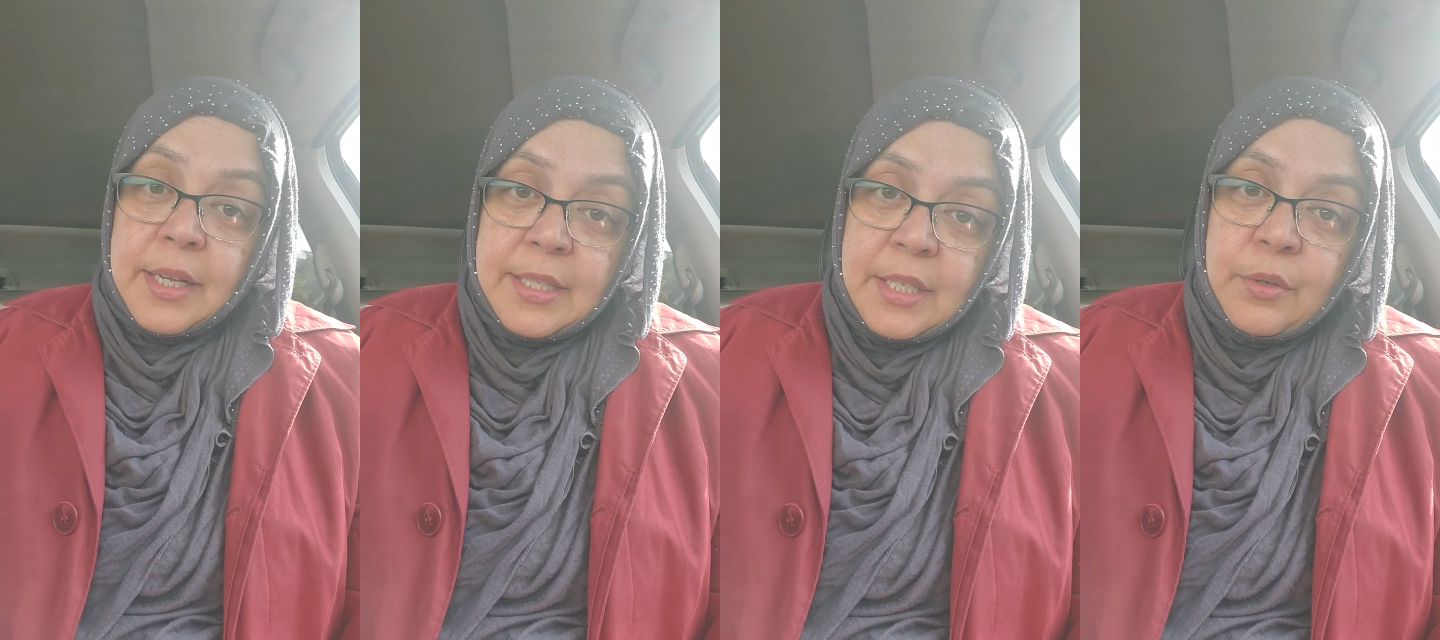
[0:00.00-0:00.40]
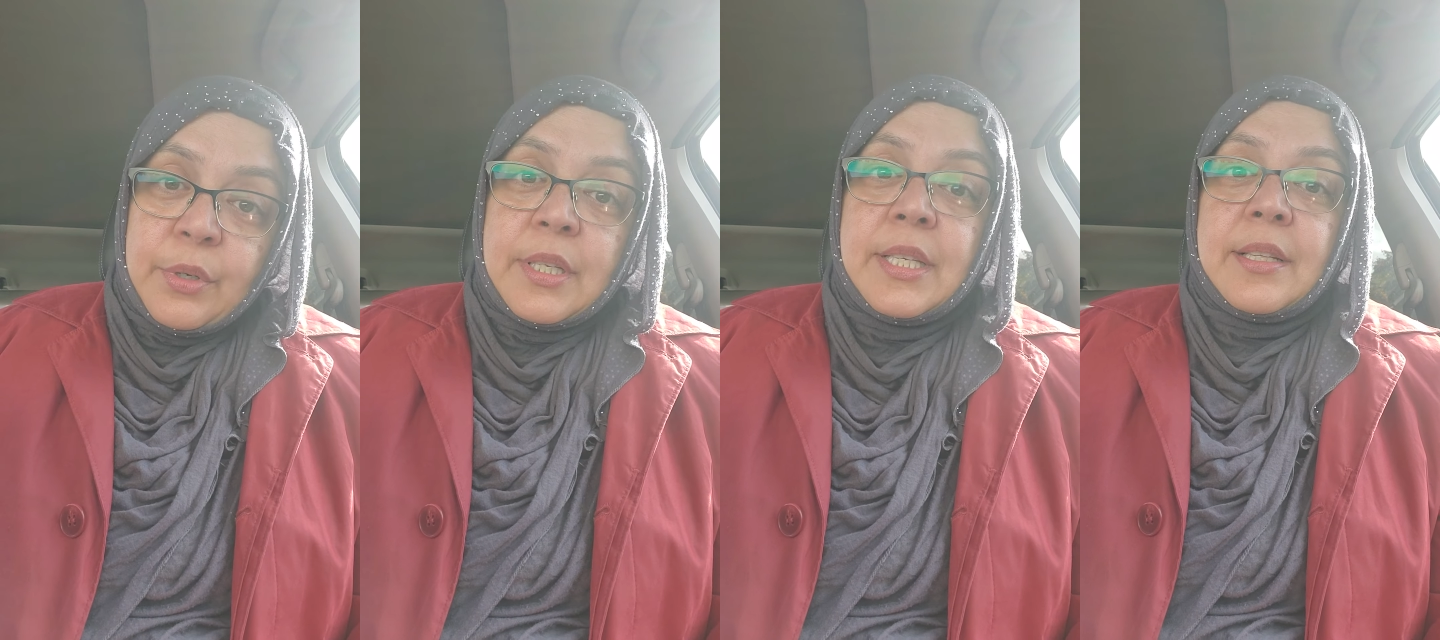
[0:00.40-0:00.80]
किसी को
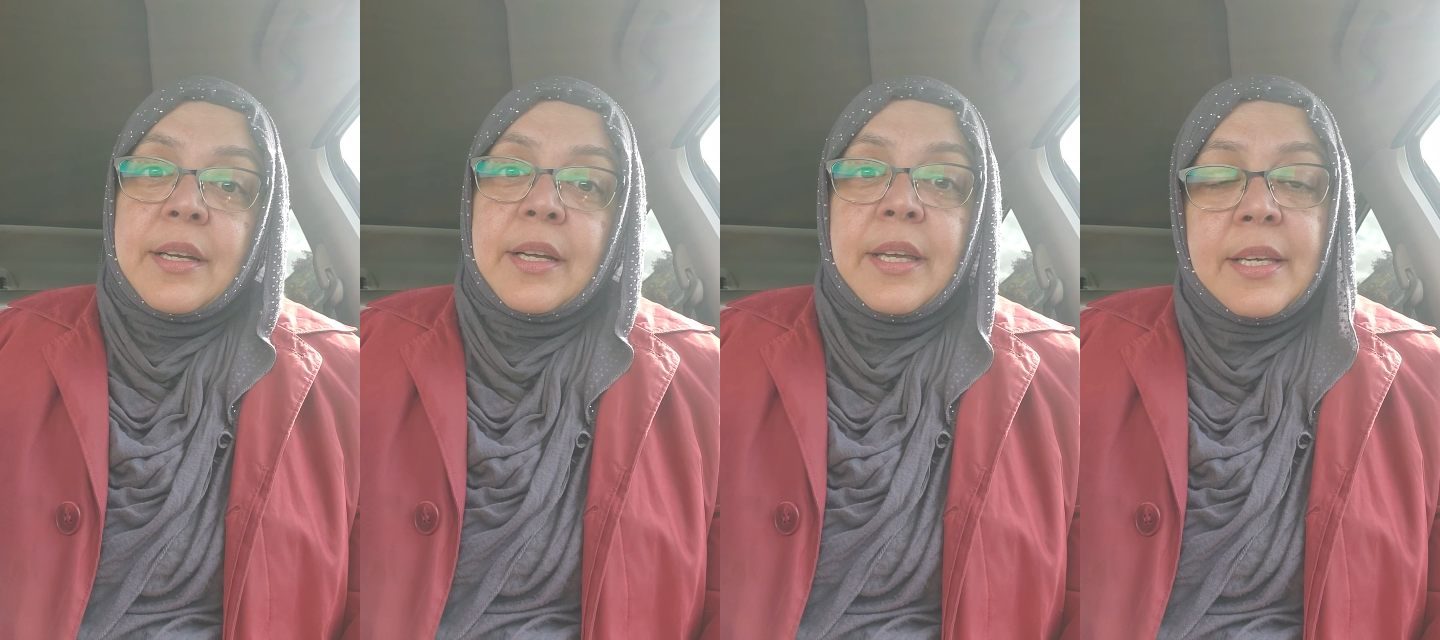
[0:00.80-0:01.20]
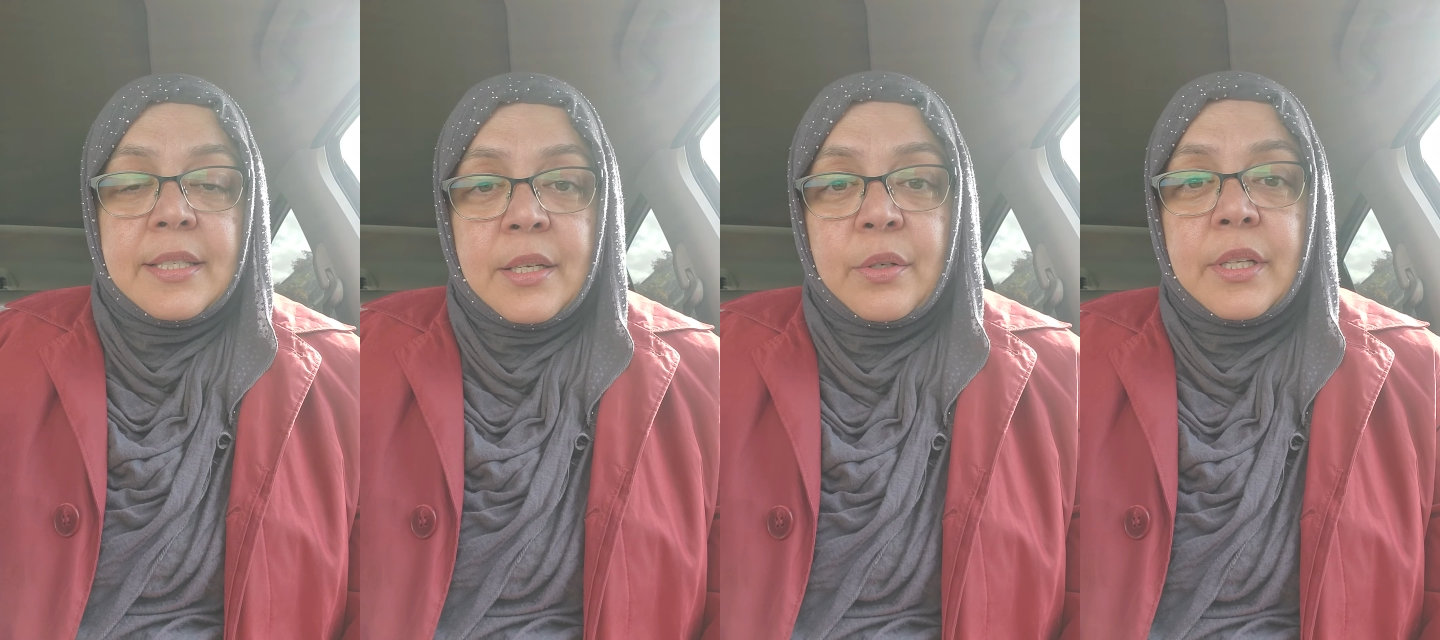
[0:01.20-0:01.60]
किसी तरह की
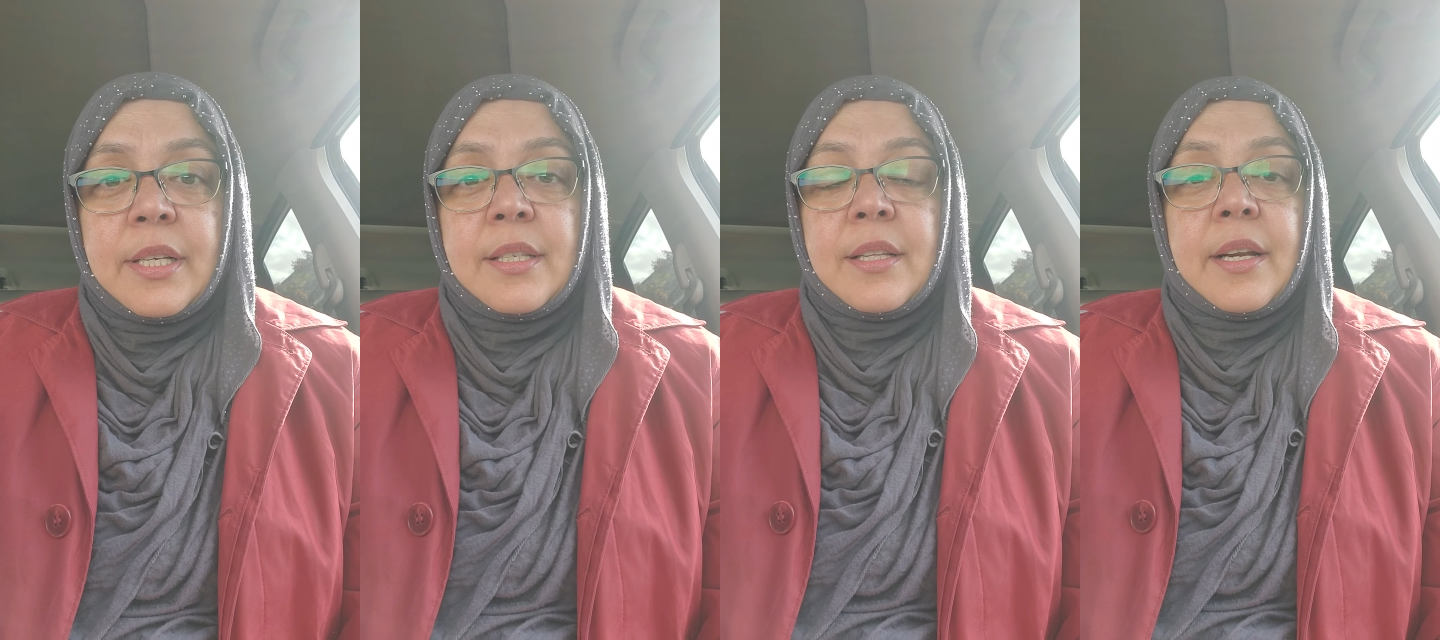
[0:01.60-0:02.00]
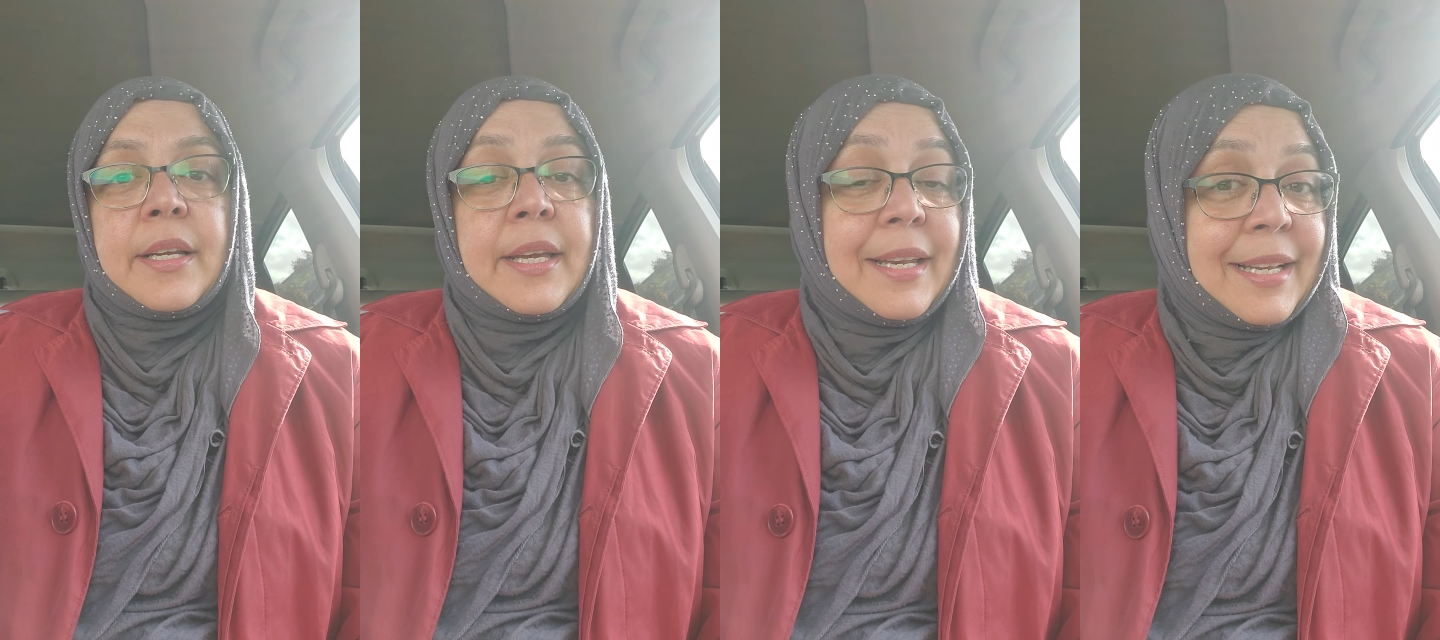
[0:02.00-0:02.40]
किसी को किसी तरह
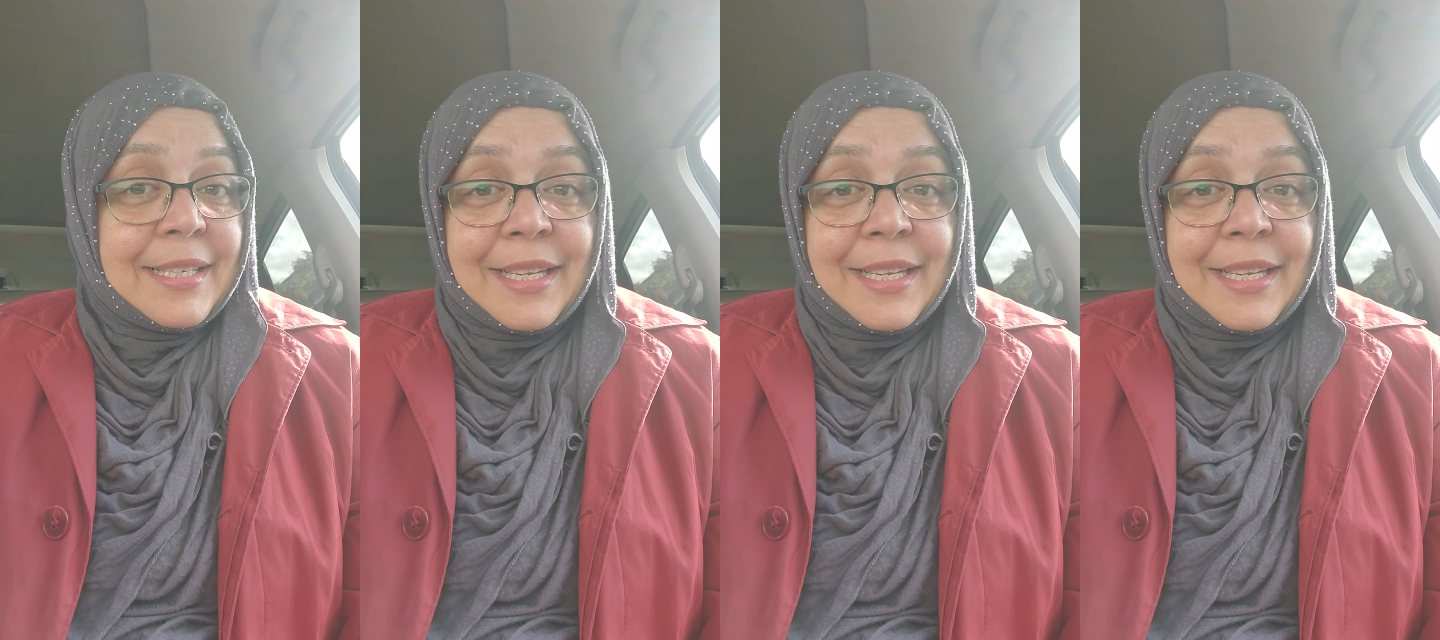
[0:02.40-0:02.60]
की हर एक के